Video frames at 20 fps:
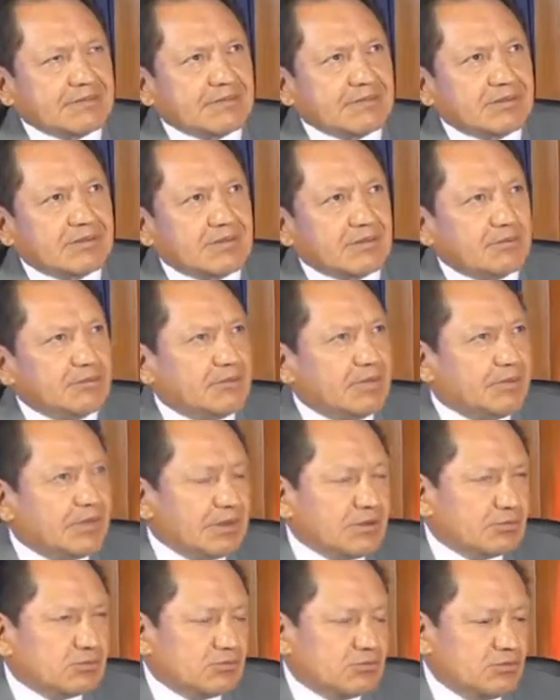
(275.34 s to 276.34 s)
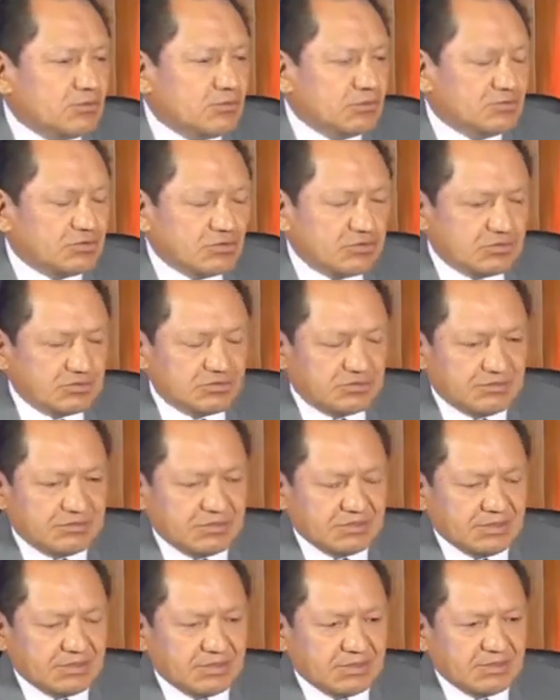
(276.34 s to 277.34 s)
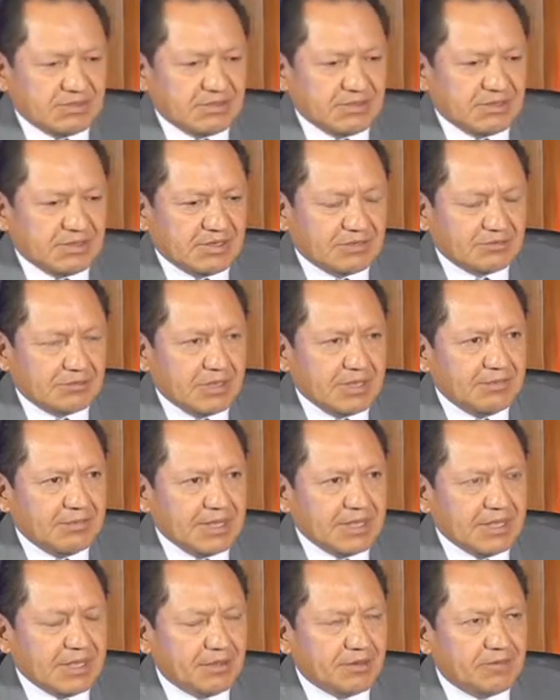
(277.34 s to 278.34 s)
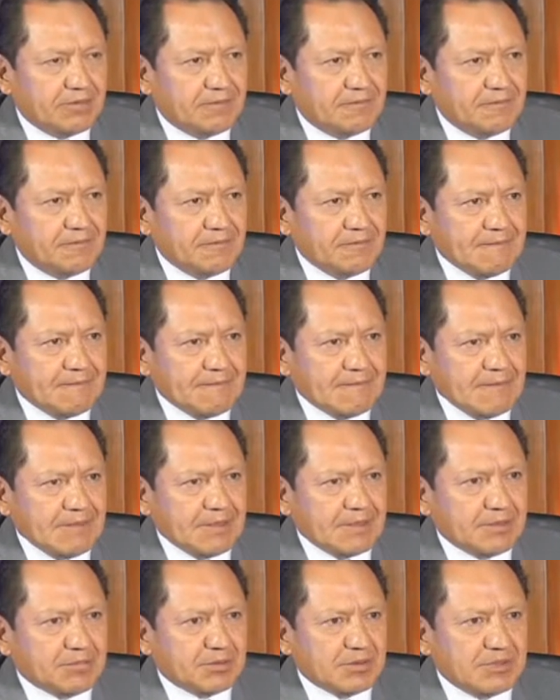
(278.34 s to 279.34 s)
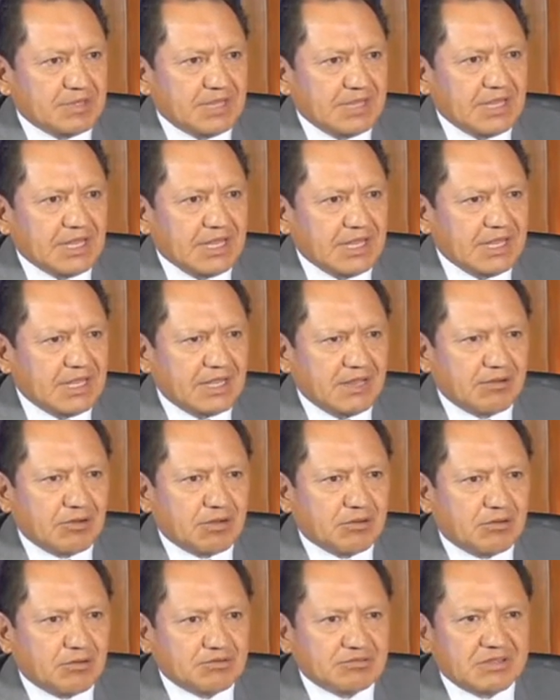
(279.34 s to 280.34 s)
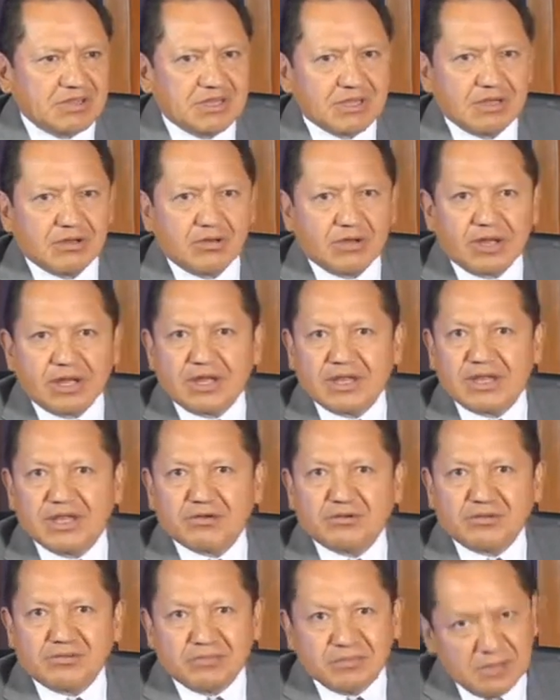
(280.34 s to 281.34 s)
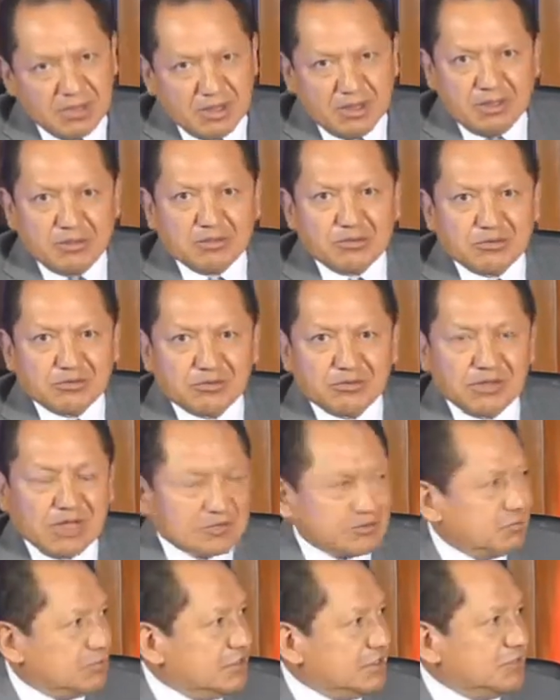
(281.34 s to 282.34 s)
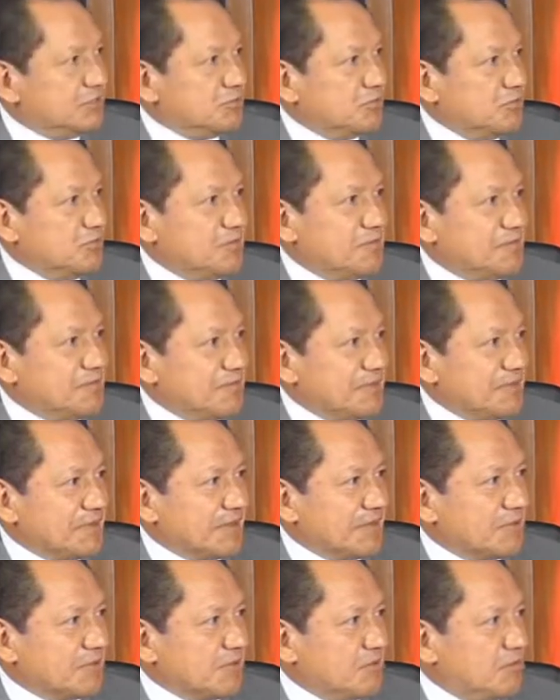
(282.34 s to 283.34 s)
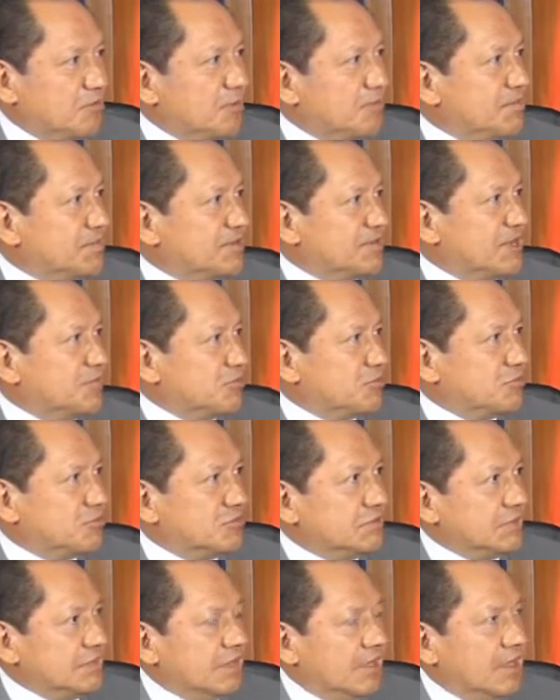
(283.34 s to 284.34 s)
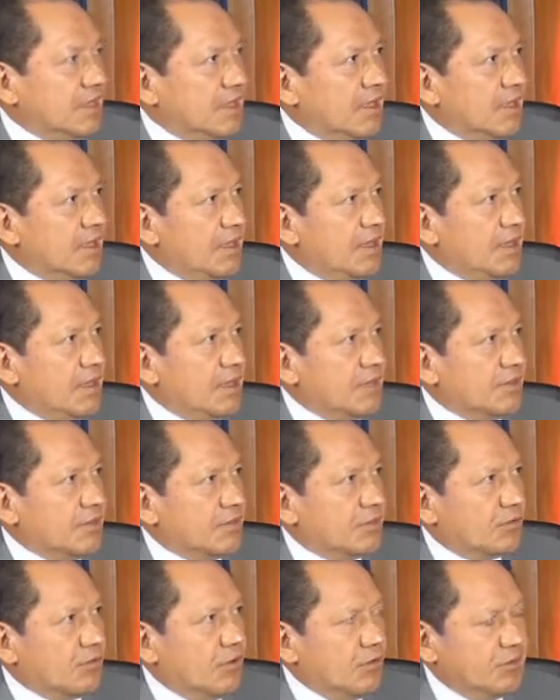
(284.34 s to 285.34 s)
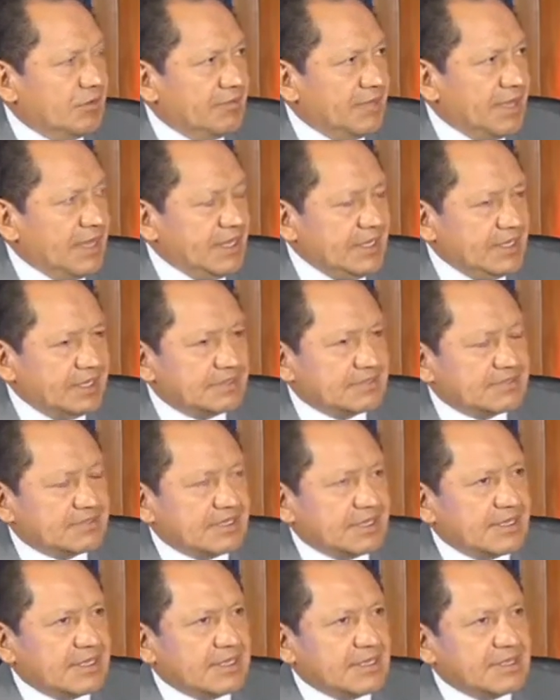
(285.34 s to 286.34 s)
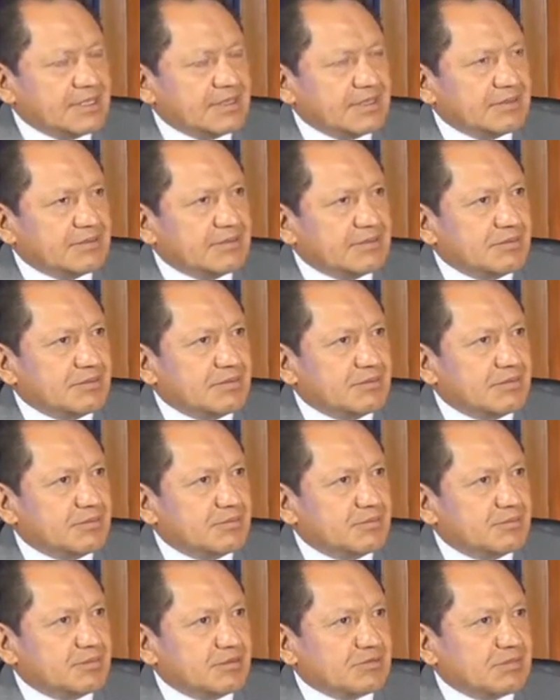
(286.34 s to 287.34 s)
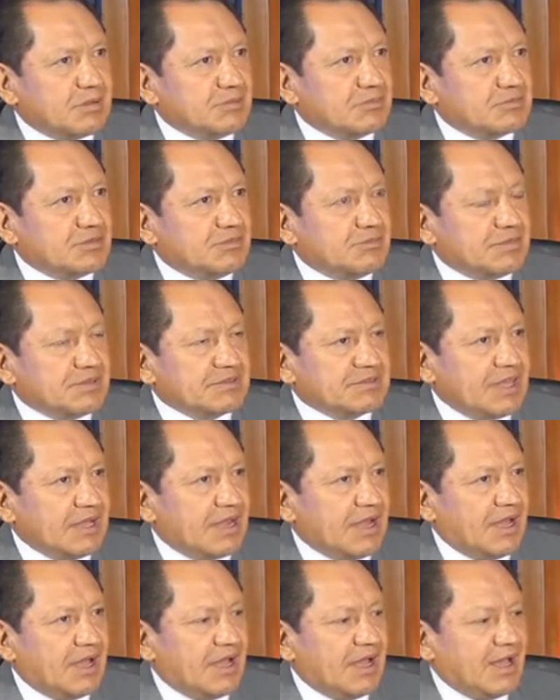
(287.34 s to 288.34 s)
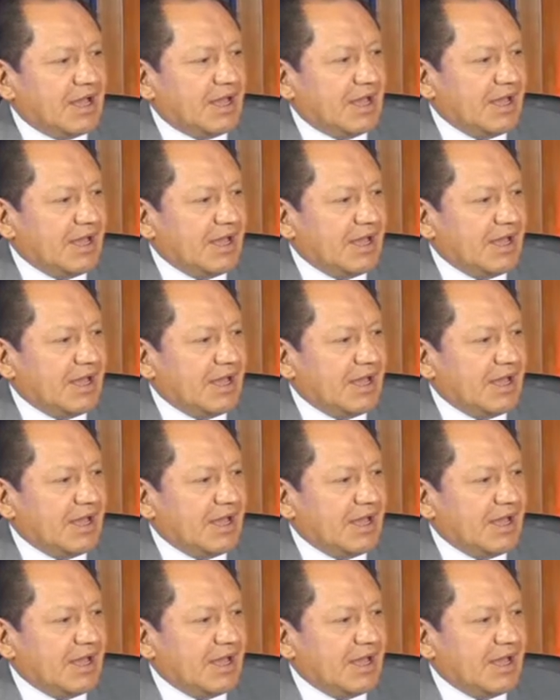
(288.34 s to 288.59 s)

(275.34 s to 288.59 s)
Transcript: que tomé varios cursos eh, en la Ciudad de México, pues le dije al ingeniero Acosta, le dije, oye ingeniero, pues yo ya estoy listo, ¿cómo empezamos? Dijo, no, muy bien, este, pues vamos a empezar a